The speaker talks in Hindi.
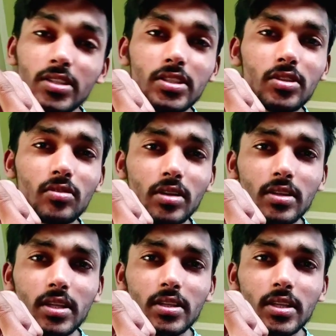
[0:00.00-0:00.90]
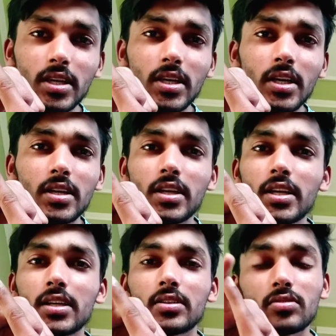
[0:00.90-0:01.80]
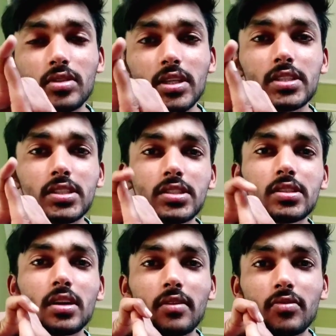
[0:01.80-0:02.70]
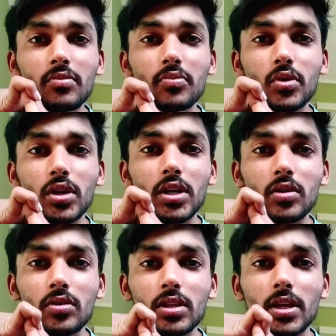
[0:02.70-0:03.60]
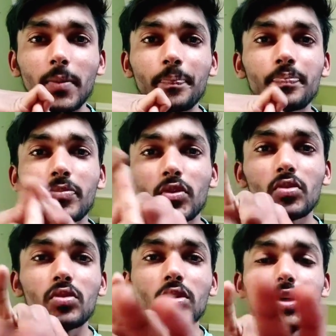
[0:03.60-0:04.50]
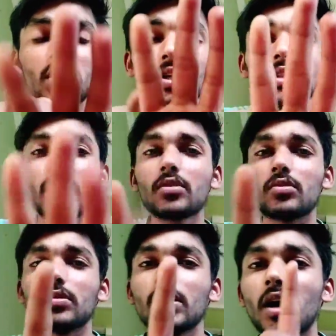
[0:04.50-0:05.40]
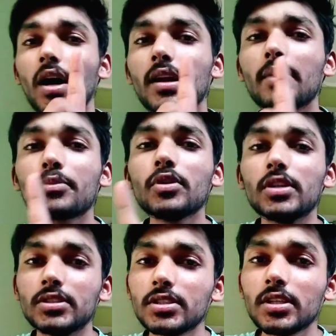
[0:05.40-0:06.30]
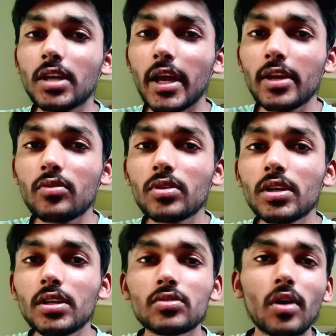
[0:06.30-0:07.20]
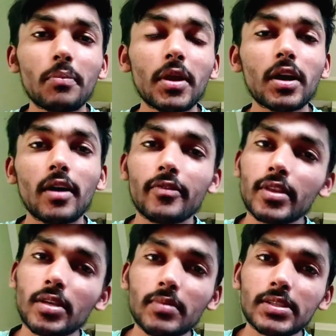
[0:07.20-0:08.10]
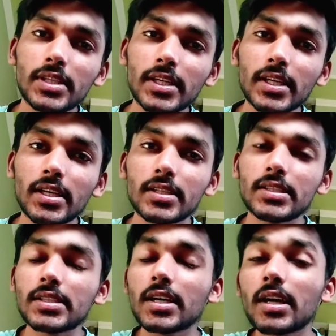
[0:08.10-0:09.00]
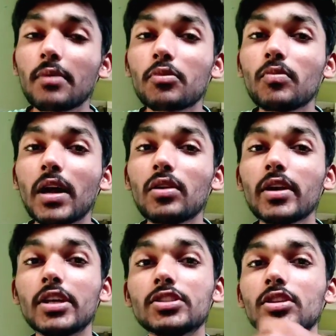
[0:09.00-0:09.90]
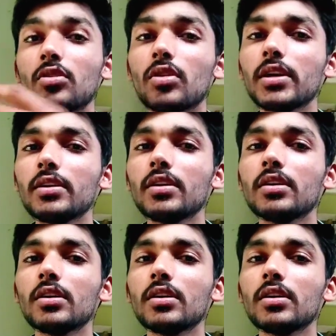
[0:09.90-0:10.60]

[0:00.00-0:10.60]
इंजरी और कर देती है ठीक है तो ये चीज़ काफ़ी इम्पोर्टेंट होती है तो देखो अगर आपको इंजरी नहीं होगी तो आपके काफ़ी दिन बच जाएंगे जैसे अगर आपको मान लो इंजरी हो गई